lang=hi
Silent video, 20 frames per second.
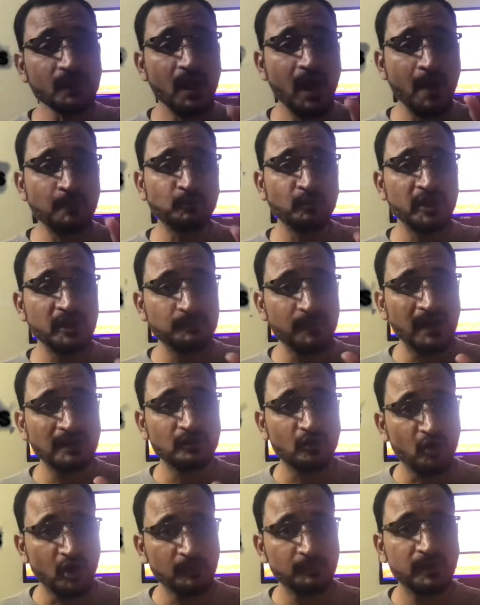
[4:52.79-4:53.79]
आपको एक बात
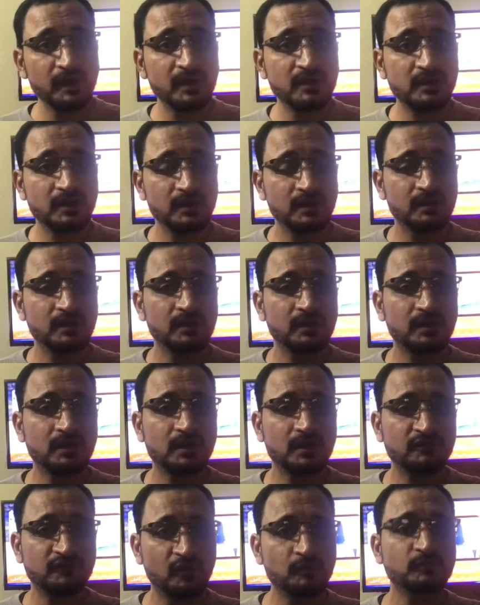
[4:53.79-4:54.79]
और मैं
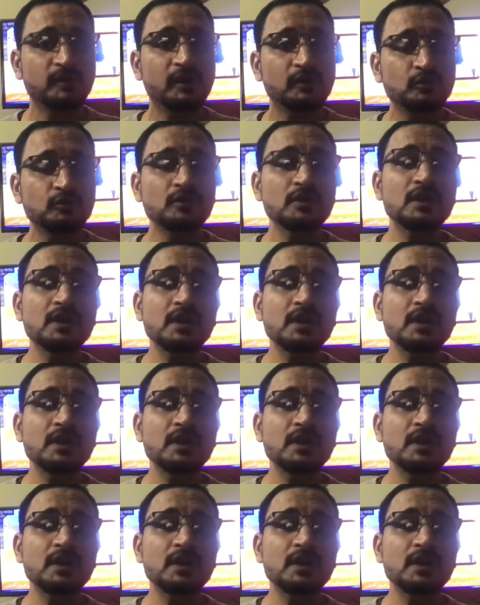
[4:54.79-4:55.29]
कंफर्म कर दूं